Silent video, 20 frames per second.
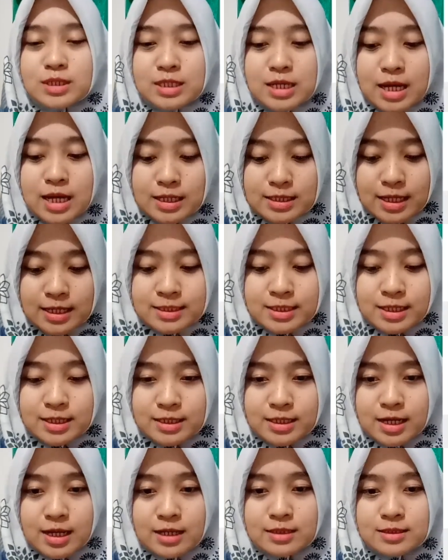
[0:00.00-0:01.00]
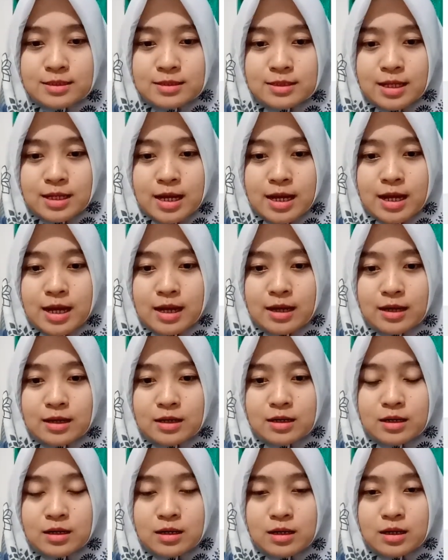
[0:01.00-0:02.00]
dia tanyanya tentang
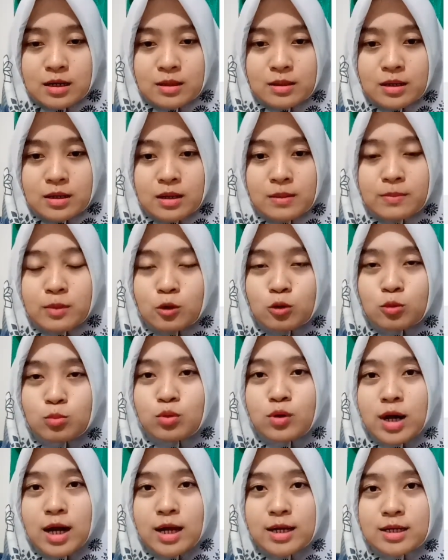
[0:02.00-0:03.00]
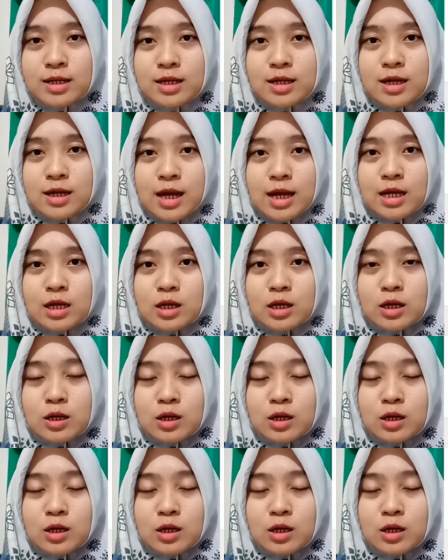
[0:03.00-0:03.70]
uh, berhubungan dengan